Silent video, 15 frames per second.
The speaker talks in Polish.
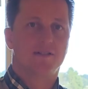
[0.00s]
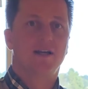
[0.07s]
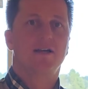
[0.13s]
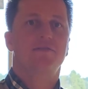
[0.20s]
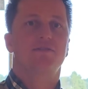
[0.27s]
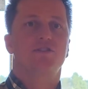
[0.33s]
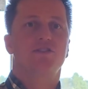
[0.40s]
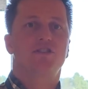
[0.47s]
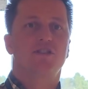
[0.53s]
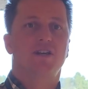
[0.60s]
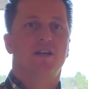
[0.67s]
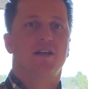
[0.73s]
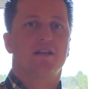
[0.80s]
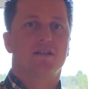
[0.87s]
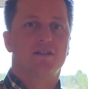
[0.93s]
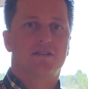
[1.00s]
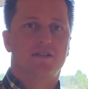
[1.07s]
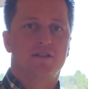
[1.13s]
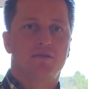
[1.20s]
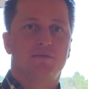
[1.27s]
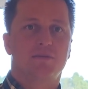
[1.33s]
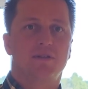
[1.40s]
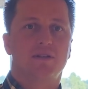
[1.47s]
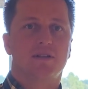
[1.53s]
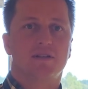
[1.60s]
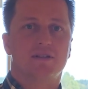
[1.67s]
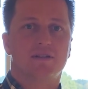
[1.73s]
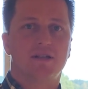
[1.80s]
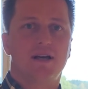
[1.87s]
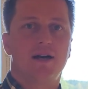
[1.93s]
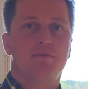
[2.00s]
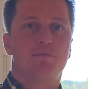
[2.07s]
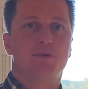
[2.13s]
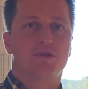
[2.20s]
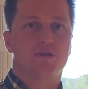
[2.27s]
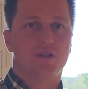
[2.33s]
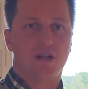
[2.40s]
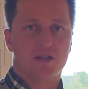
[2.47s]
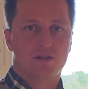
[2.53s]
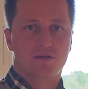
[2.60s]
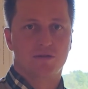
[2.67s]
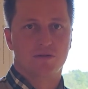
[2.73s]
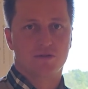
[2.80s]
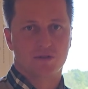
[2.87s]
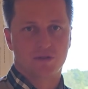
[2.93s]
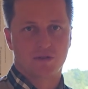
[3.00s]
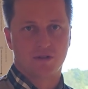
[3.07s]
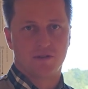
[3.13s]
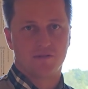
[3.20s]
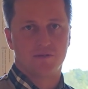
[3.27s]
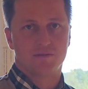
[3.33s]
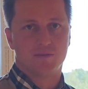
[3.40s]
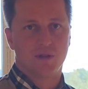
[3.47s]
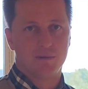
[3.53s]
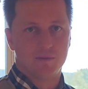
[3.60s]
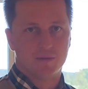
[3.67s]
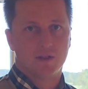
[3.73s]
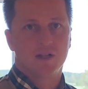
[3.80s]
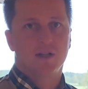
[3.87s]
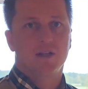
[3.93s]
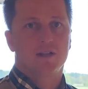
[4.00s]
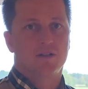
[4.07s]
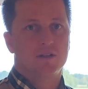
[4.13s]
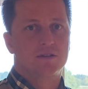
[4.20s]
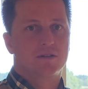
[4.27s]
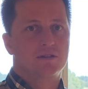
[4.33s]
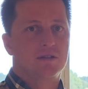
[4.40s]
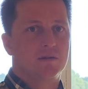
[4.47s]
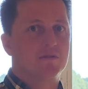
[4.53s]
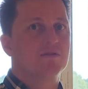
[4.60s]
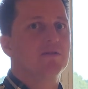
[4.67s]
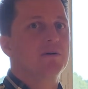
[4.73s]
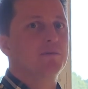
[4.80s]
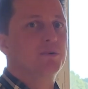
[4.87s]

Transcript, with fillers: Jak widzicie, jesteśmy na poddaszu użytkowym domu. To, co chciałbym Wam